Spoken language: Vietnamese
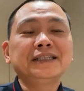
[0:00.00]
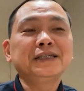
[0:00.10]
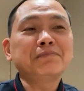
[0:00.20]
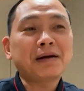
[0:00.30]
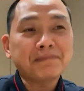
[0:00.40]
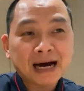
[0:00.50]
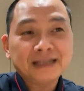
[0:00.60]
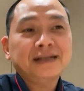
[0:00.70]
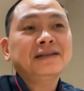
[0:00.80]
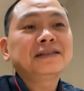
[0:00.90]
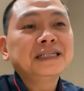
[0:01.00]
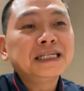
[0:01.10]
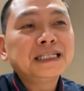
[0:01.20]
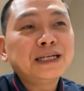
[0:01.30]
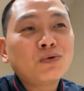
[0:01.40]
nhưng mà bản chất
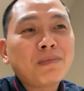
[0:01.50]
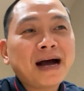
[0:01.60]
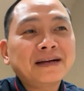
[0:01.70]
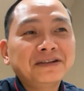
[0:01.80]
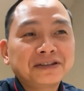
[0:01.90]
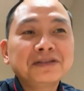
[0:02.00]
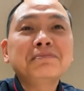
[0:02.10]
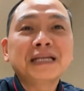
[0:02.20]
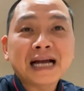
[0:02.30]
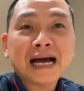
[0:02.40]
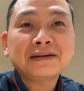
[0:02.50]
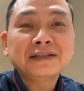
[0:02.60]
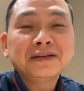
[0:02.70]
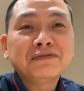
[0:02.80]
thì ông bà được sự bình an.